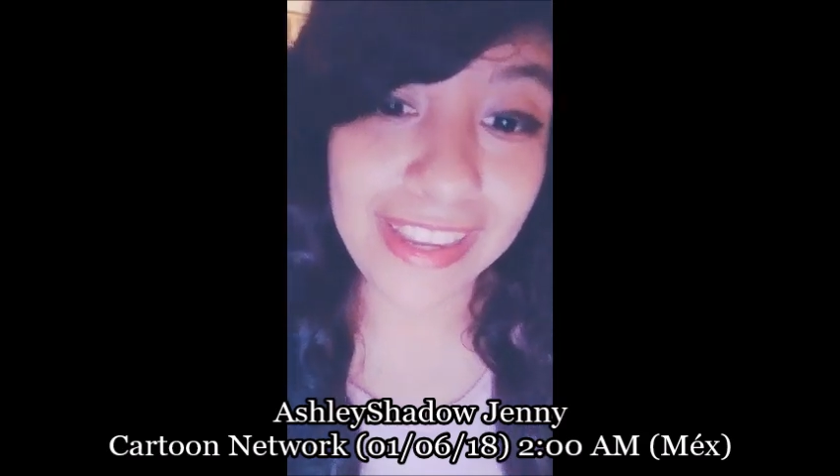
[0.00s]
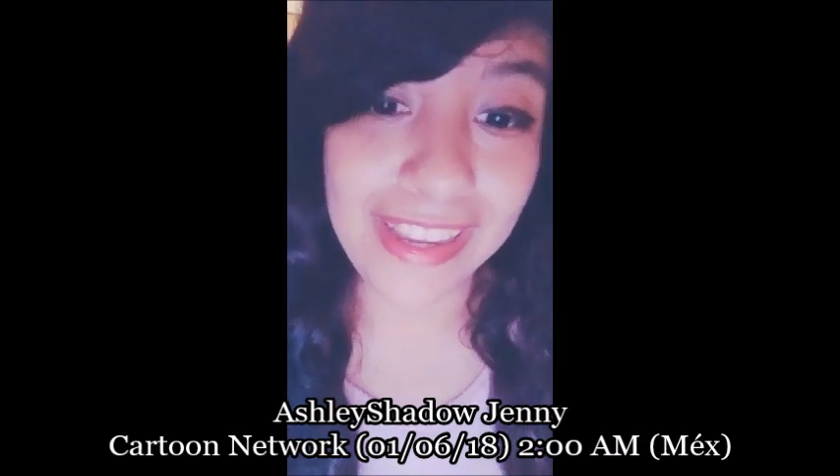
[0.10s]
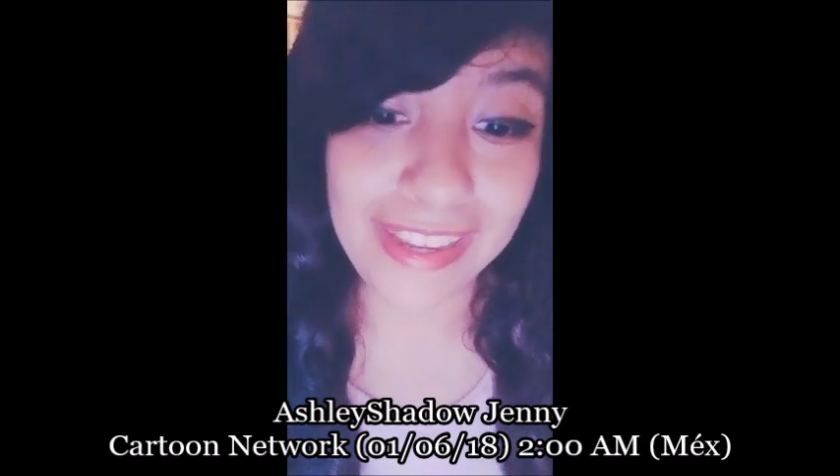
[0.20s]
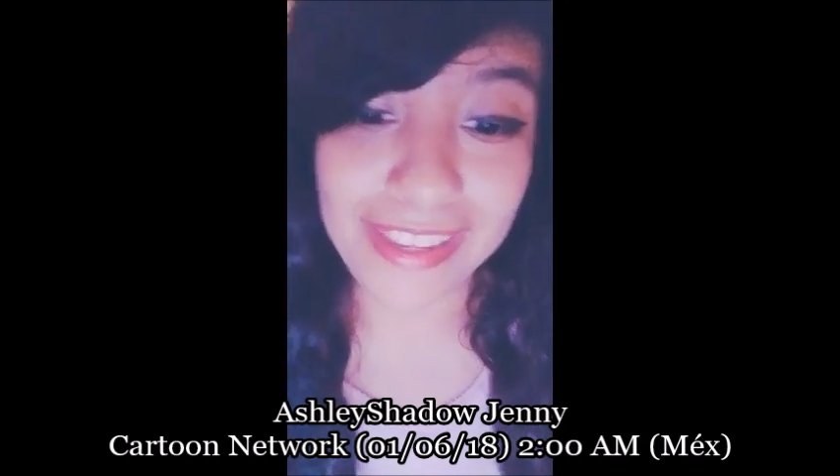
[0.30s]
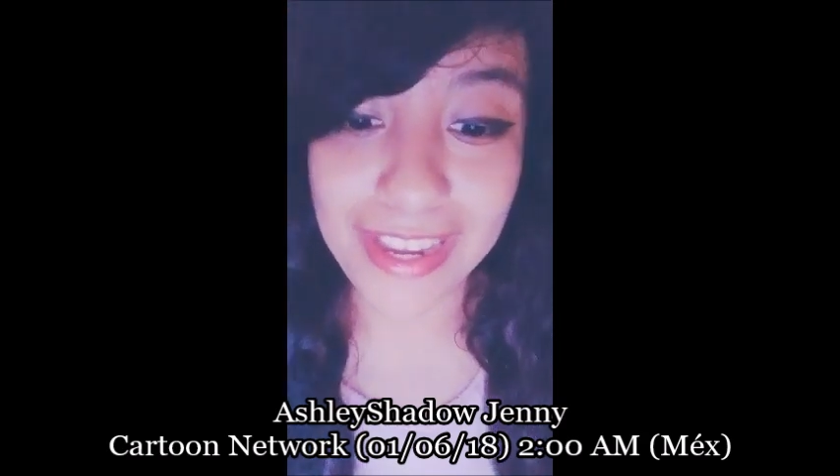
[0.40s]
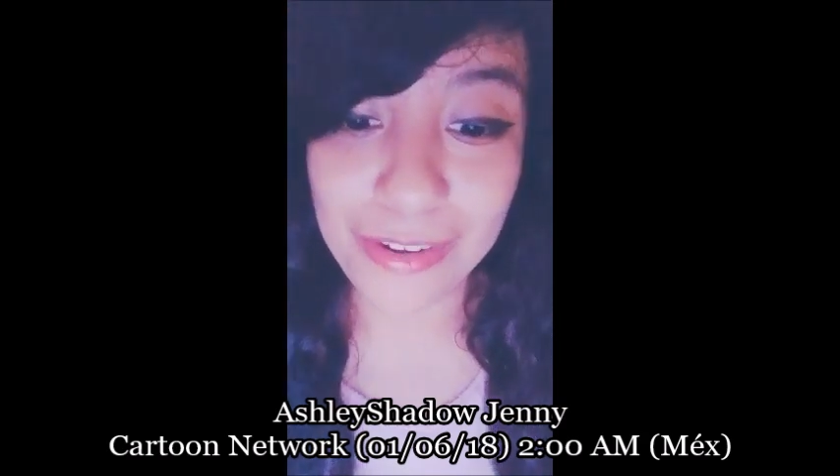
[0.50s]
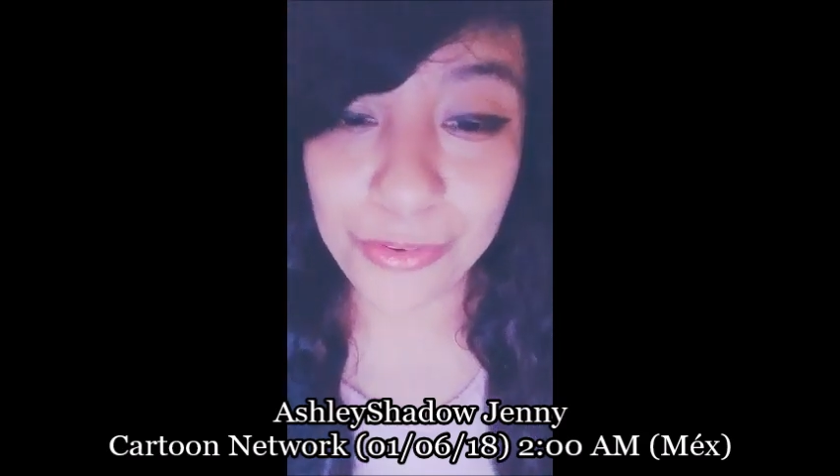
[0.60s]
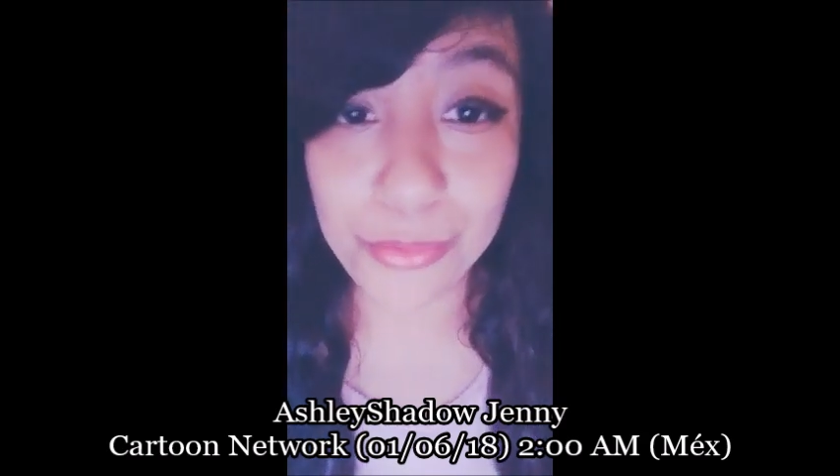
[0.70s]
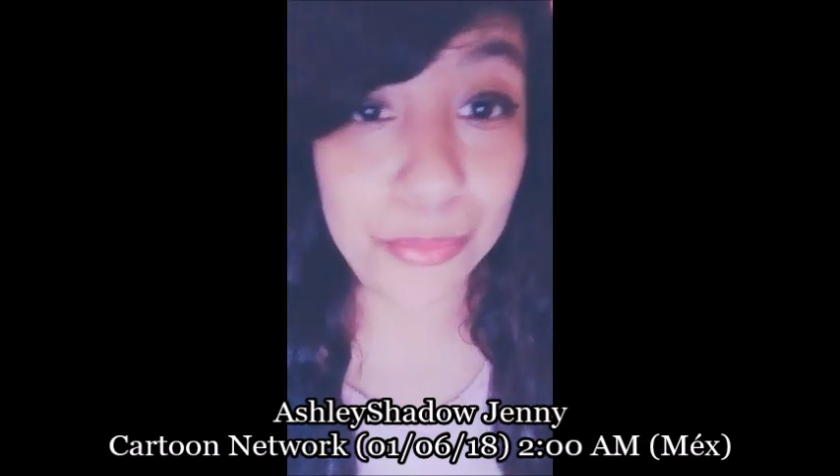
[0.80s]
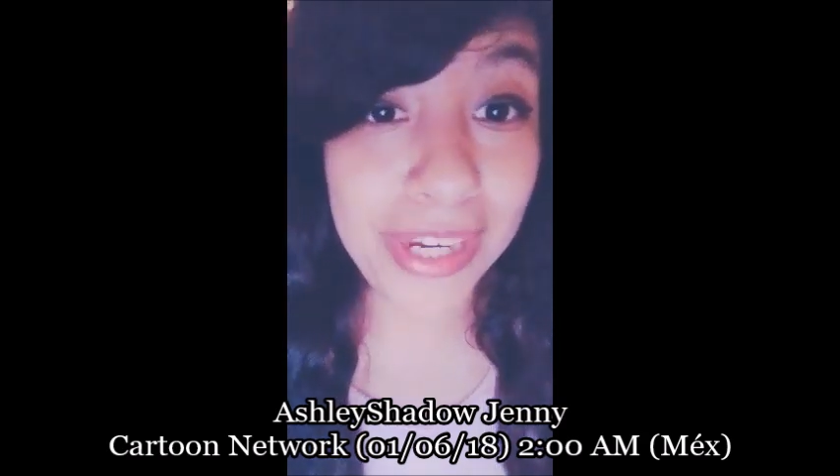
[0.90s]
Eh, ya
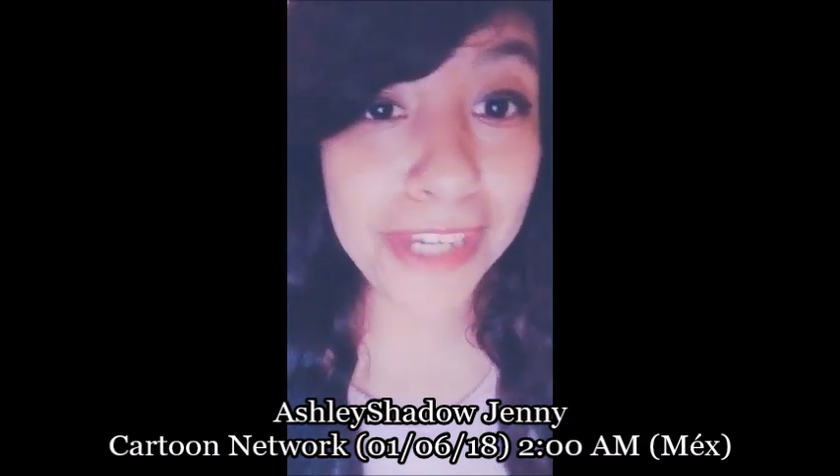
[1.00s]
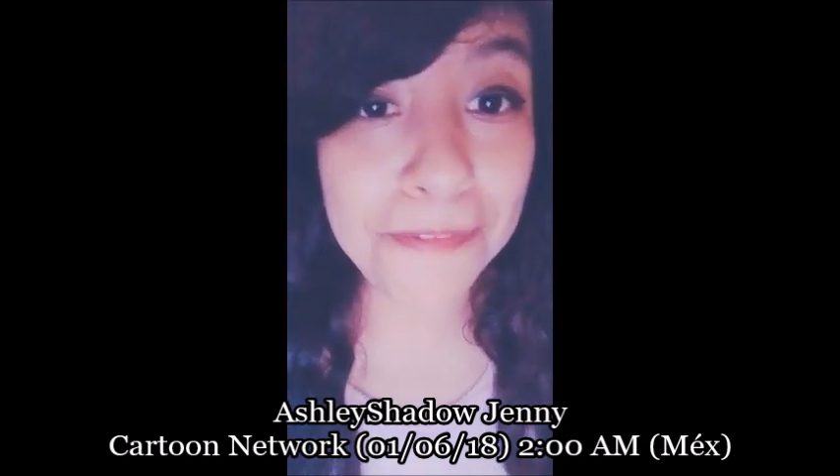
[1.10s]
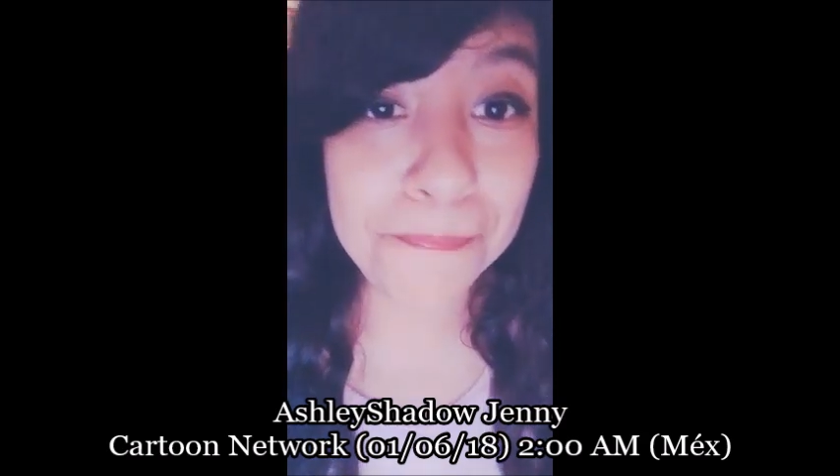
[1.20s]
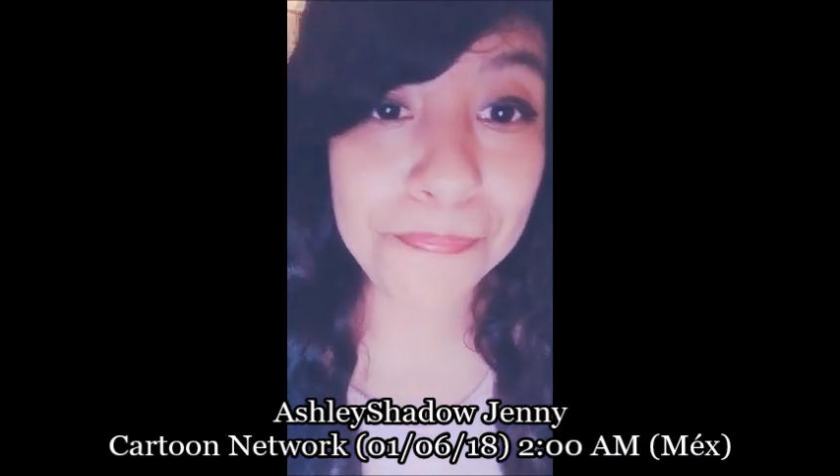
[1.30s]
lo cumplí